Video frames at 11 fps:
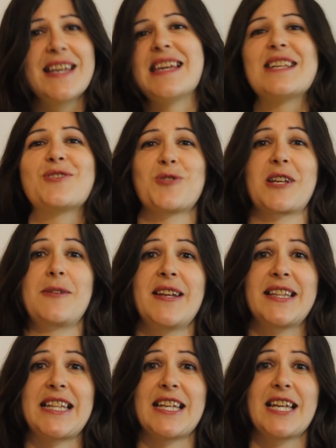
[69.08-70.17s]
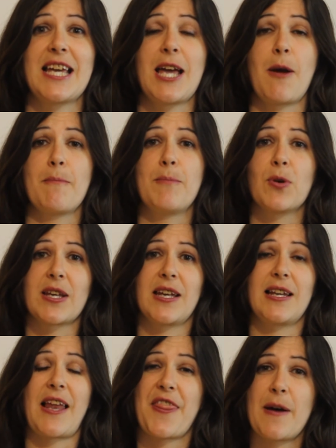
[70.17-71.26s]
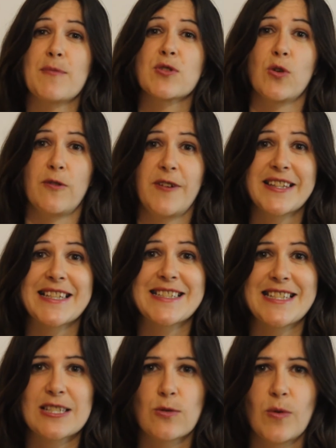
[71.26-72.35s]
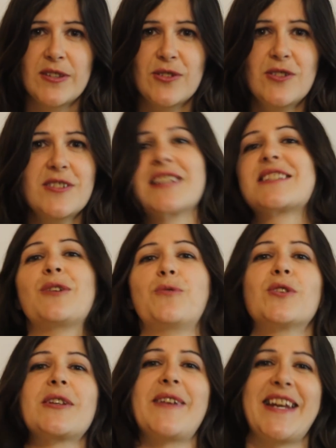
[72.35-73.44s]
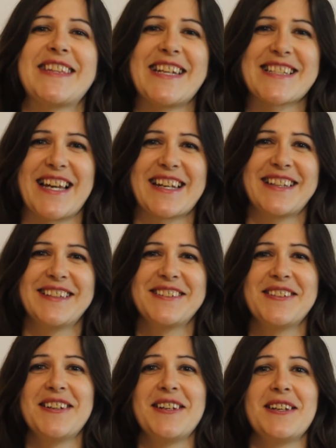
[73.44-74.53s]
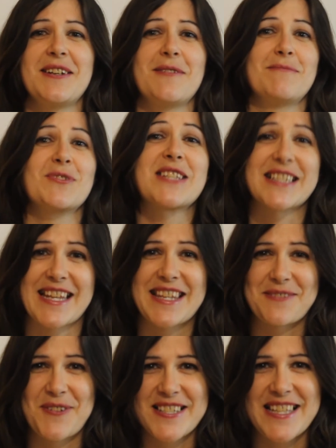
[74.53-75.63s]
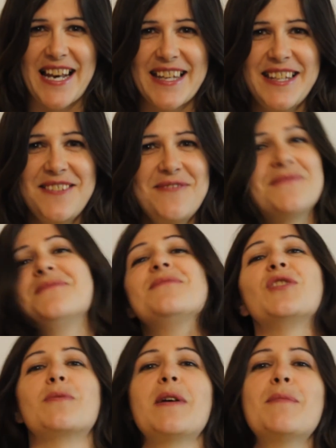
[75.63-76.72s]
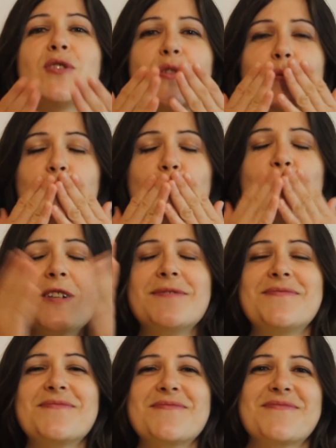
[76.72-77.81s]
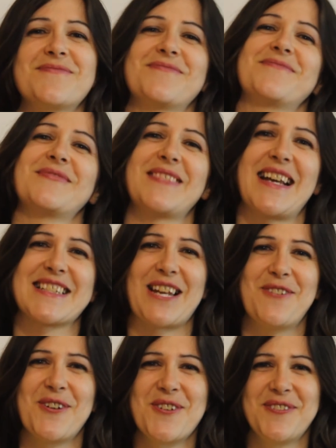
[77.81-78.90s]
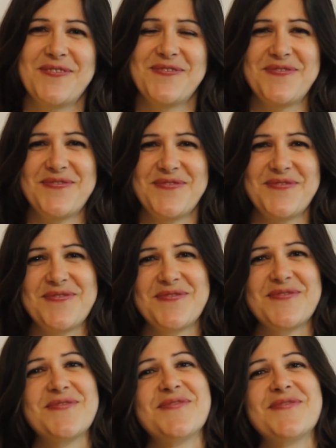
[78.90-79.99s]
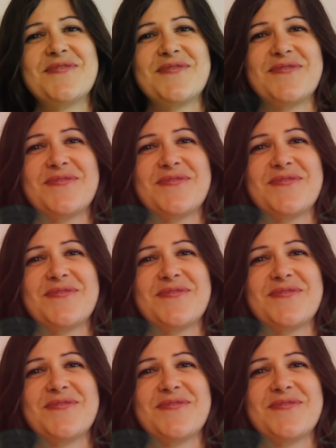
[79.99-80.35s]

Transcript: y suscribirte, porque lanzamos ofertas y descuentos que seguro te van a interesar. Muchas gracias por estar ahí. Nos vemos. Hasta luego.